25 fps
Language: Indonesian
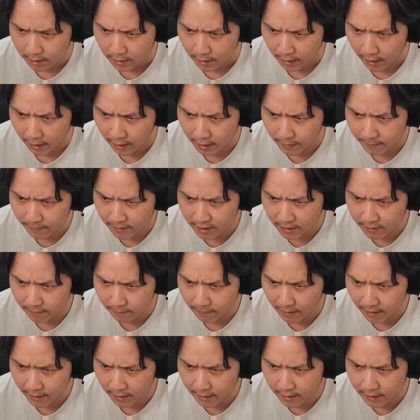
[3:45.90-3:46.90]
Kairi masih
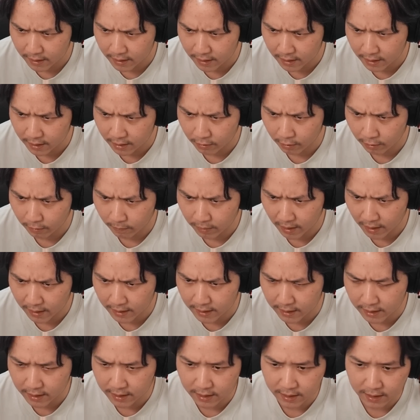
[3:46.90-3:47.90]
main di season
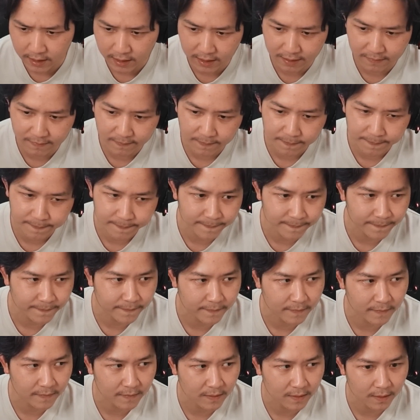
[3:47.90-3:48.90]
12
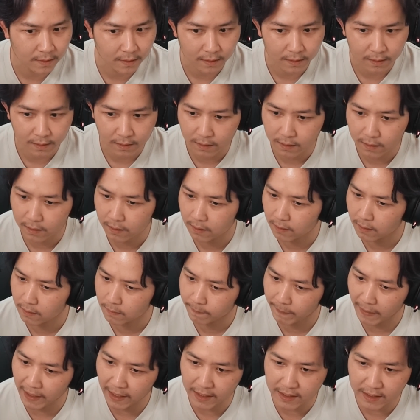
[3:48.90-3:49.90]

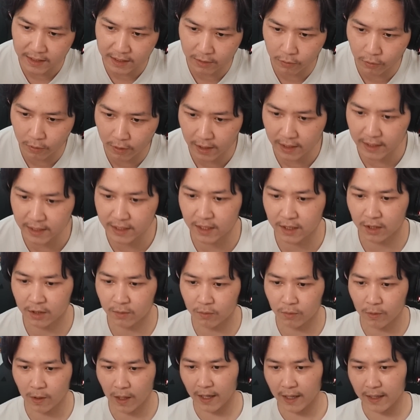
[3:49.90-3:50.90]
pengen sih gue guys
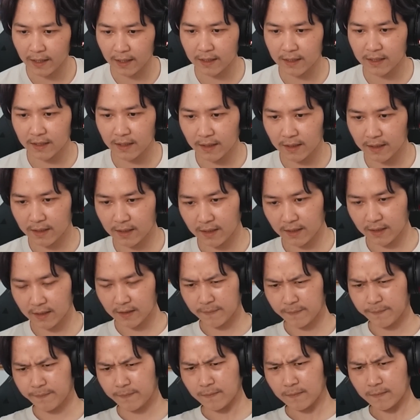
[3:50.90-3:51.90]
ketemu Kairi sih guys
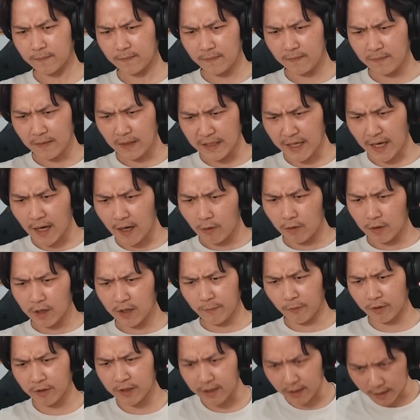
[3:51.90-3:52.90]
jago
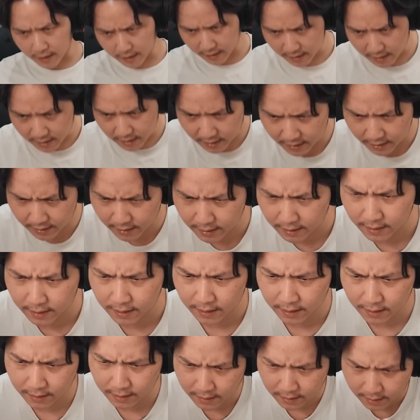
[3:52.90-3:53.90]
nih bocil guys
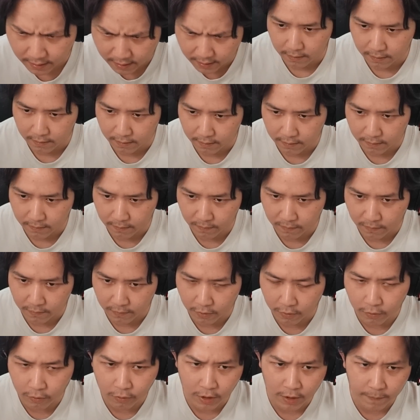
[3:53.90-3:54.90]

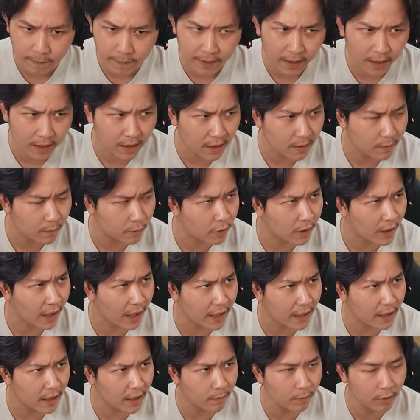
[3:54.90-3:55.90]
gue udah pernah ketemu
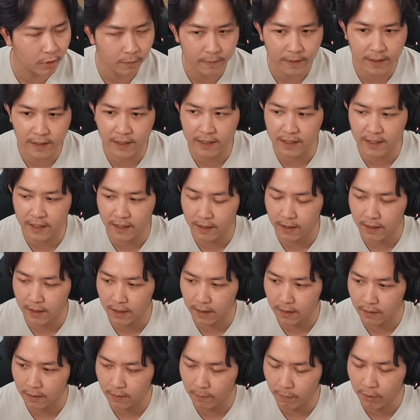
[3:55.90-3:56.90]
Kairi belum ya guys ya
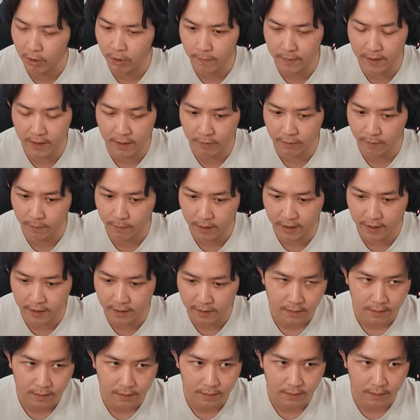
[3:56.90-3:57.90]
belum deh belum deh
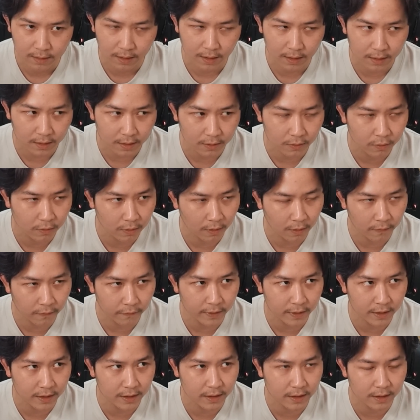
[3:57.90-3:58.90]
terakhir gue off
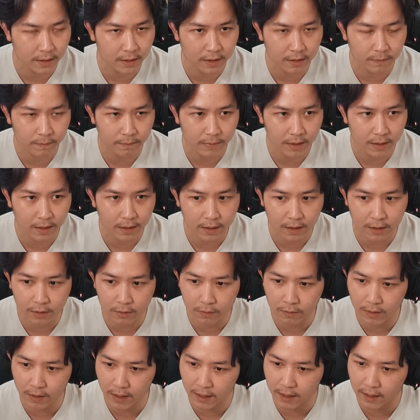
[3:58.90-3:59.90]
di season 9 itu
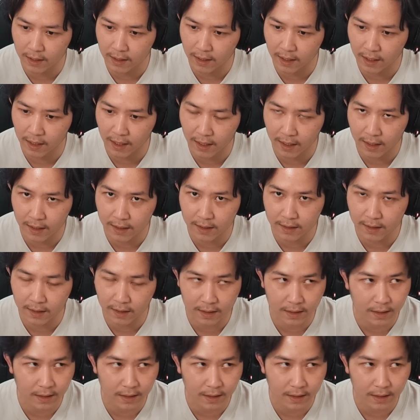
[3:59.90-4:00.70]
nggak ada Kairi